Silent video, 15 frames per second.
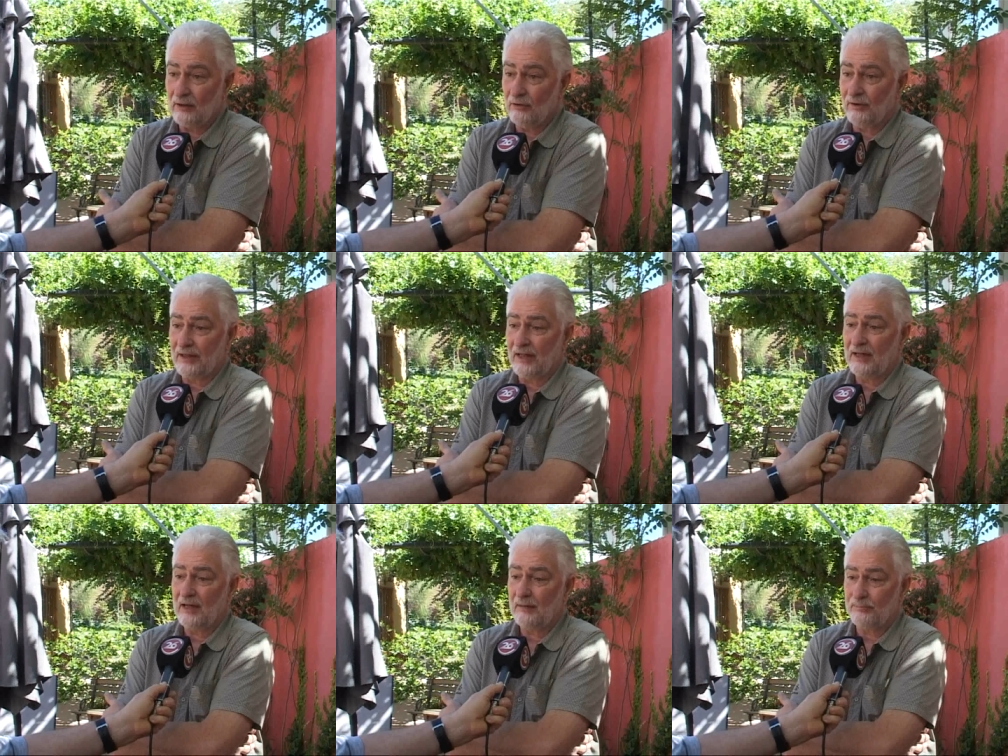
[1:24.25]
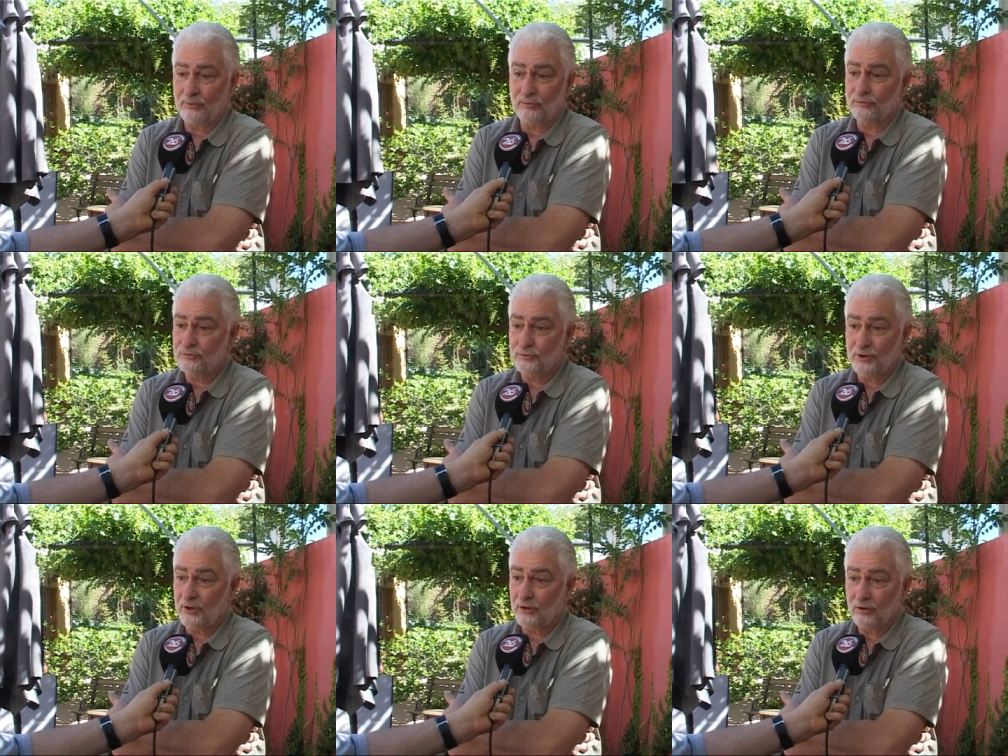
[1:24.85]
lo que es la
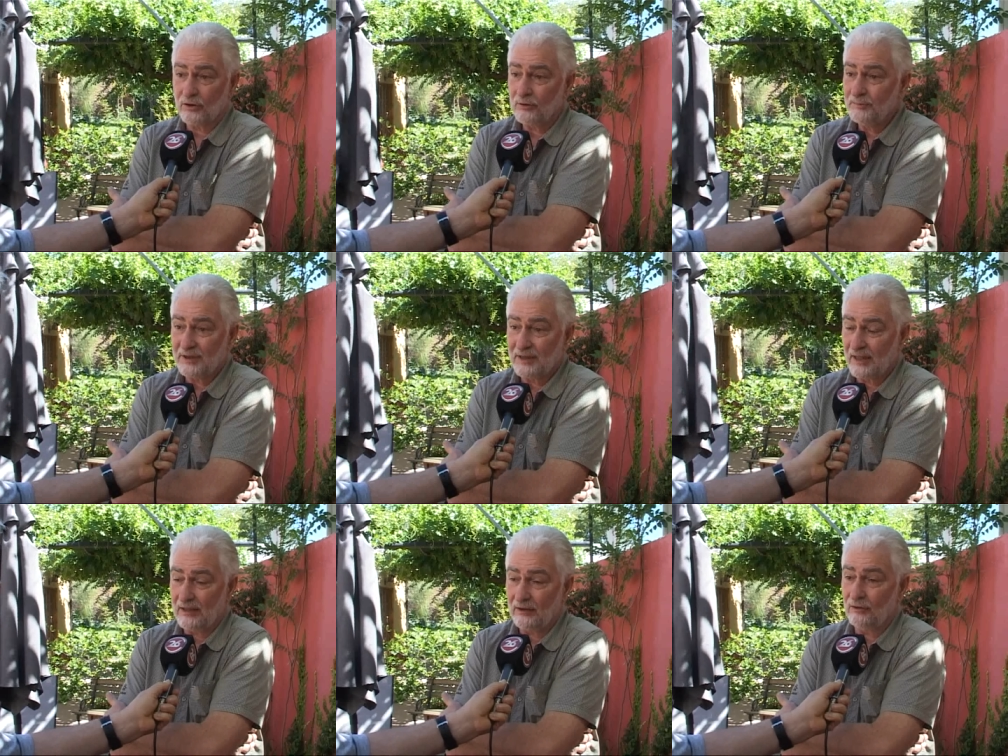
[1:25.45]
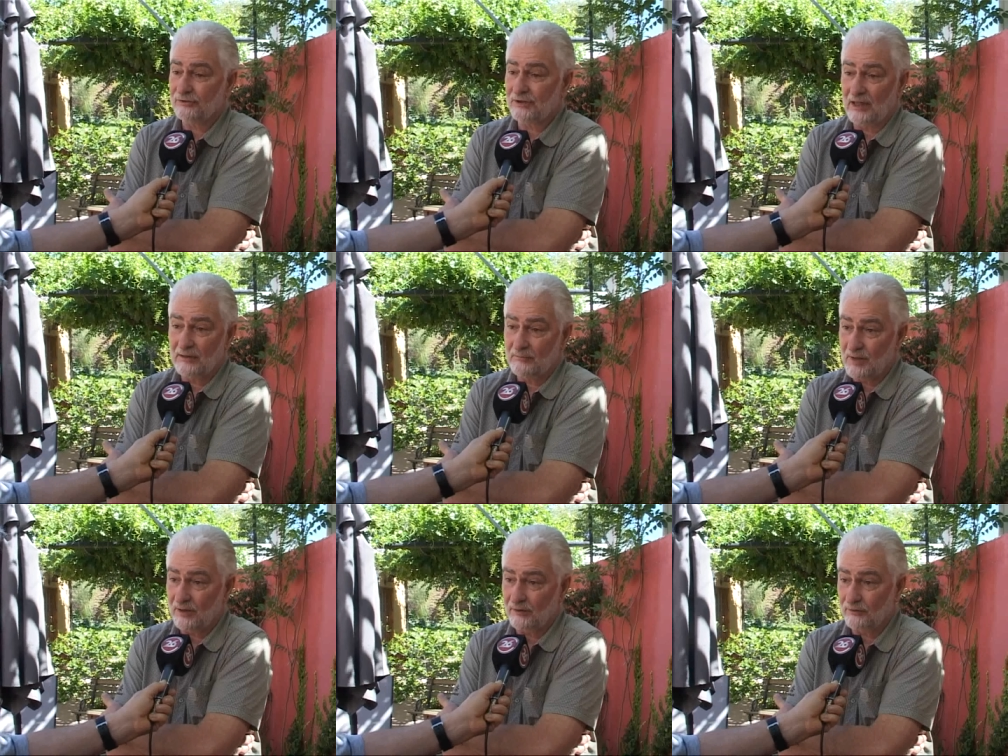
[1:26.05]
producción económica de los
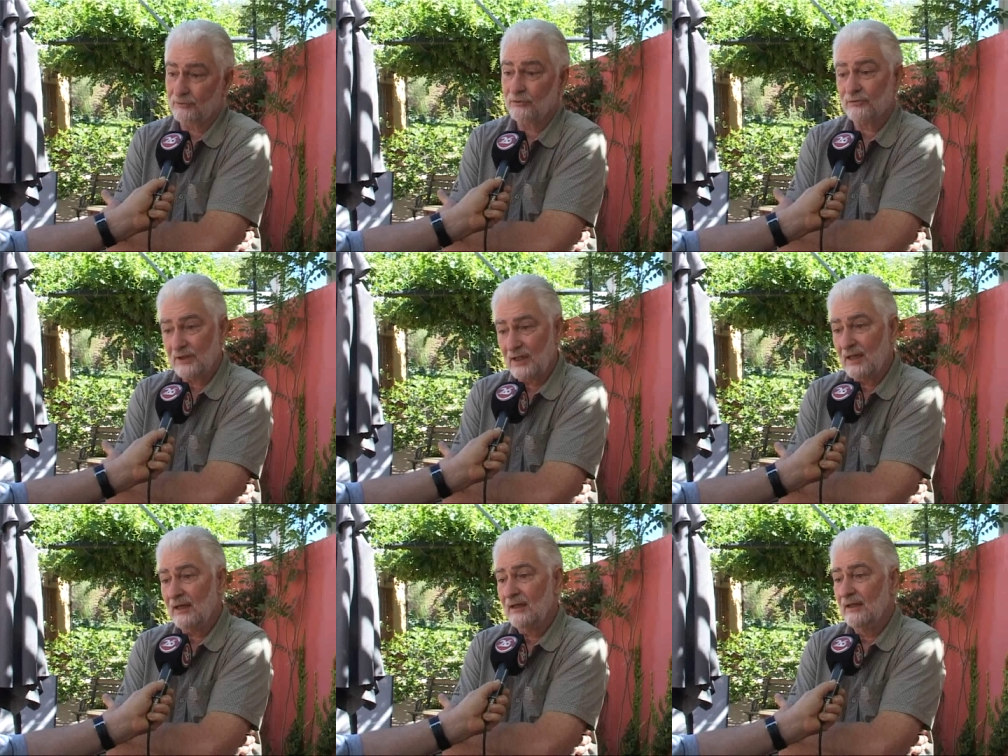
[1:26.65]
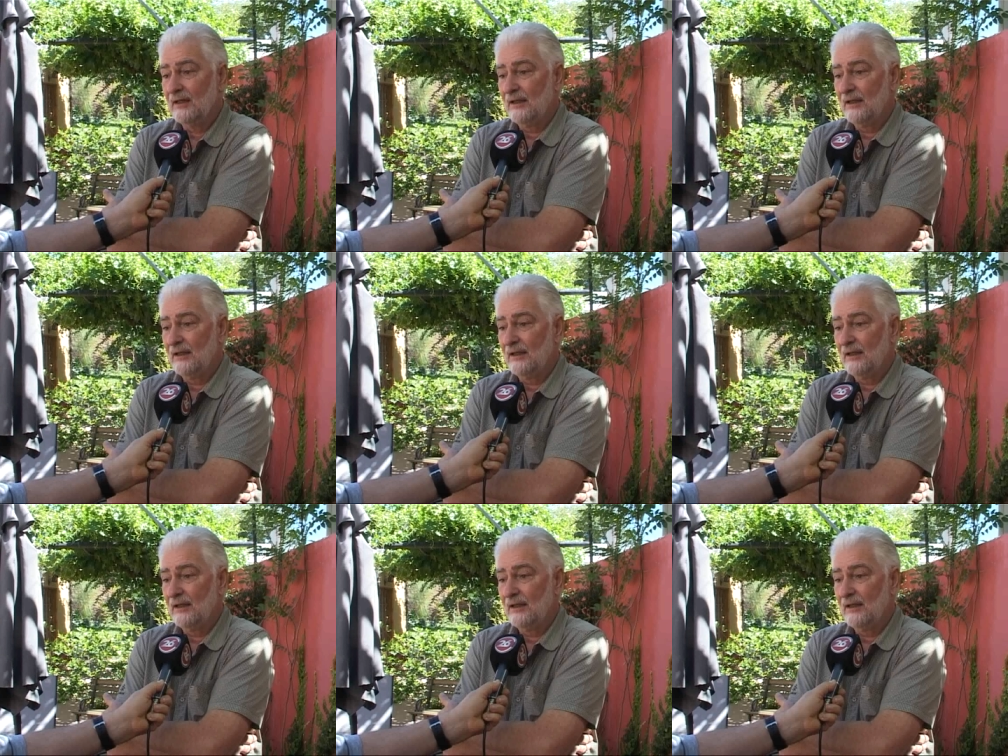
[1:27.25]
alimentos, o sea,